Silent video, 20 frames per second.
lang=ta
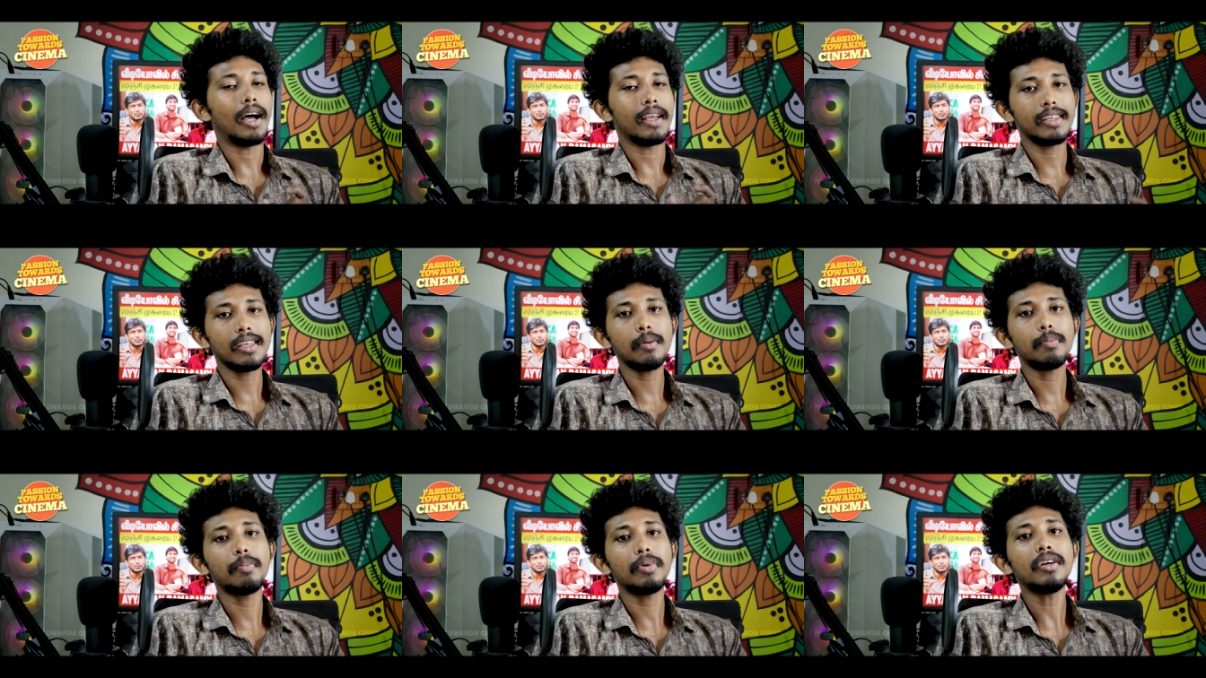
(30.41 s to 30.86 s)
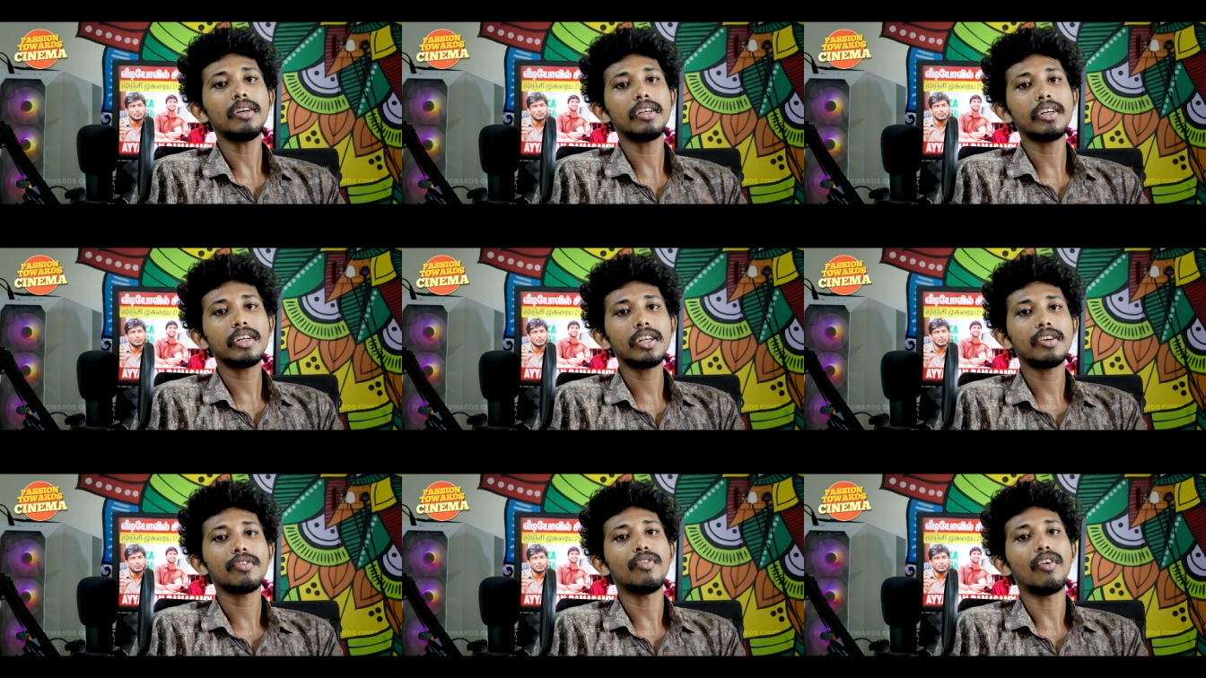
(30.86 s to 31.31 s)
ஐயப்பன்
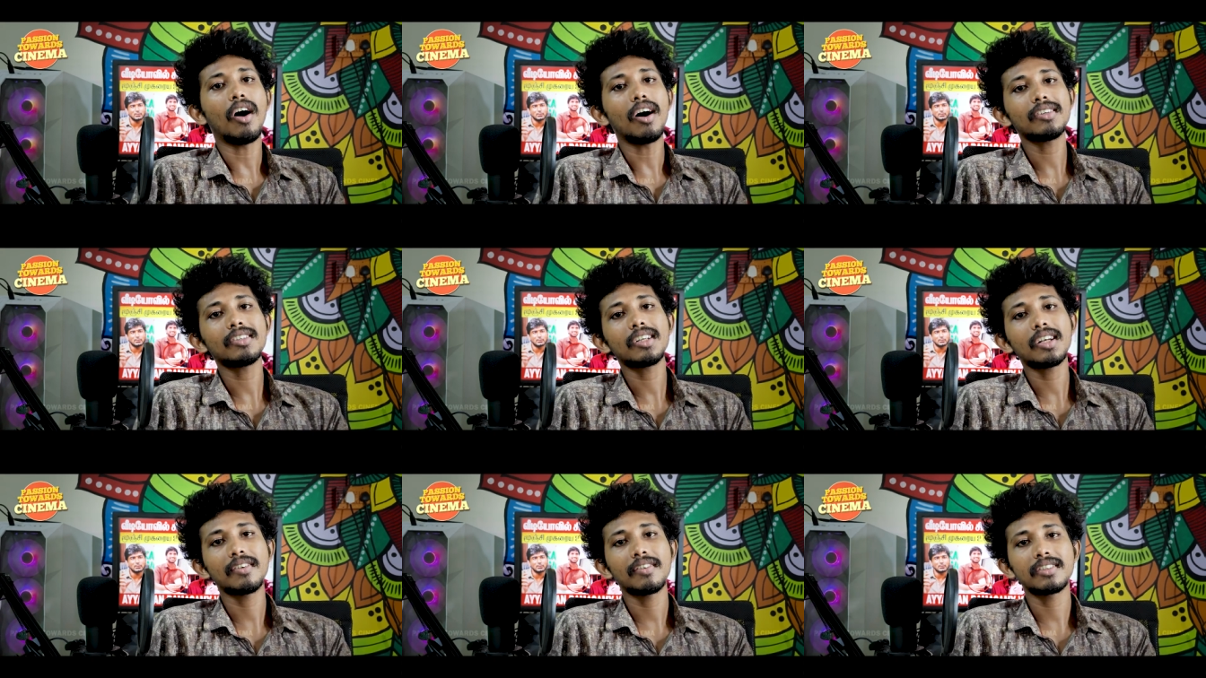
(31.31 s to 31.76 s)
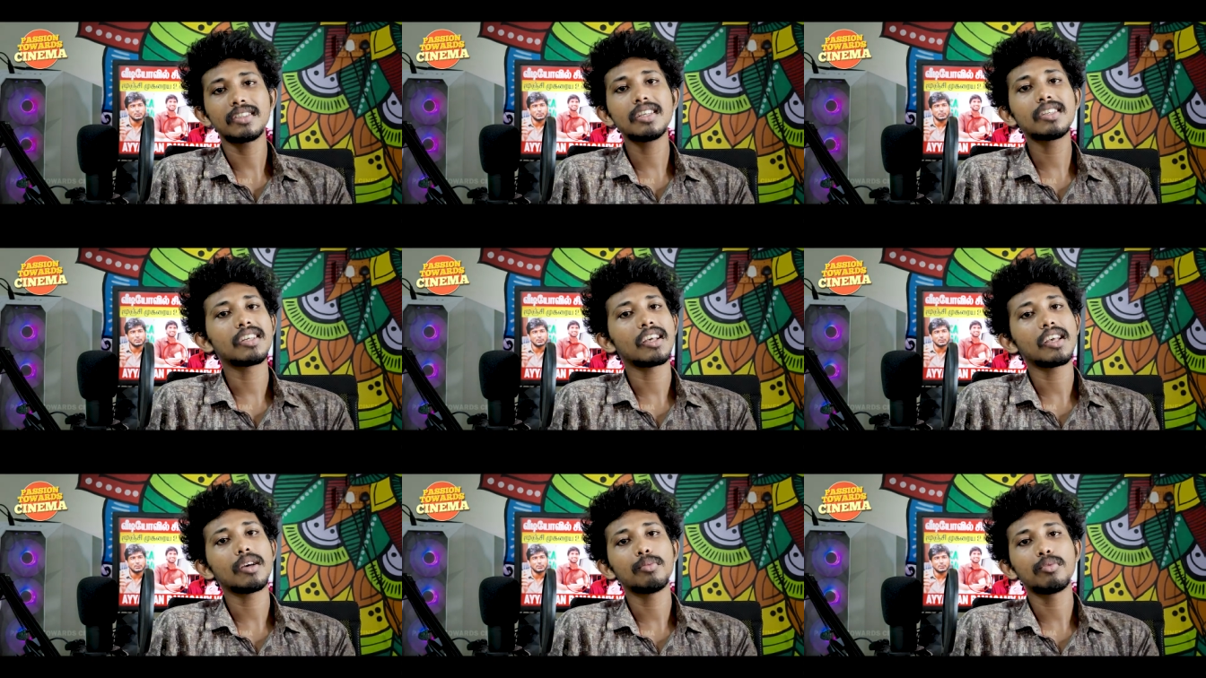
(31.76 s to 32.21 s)
டிடிஎஃப் வாசனை வச்சு
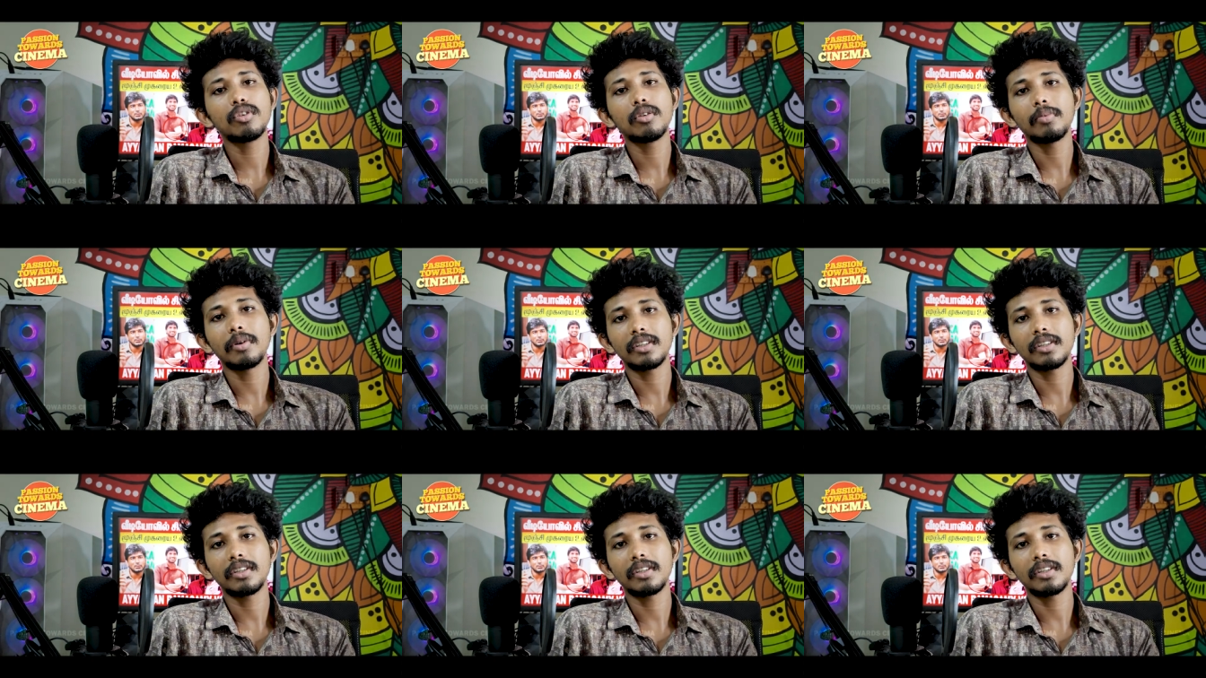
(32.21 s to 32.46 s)
செய்யும் போது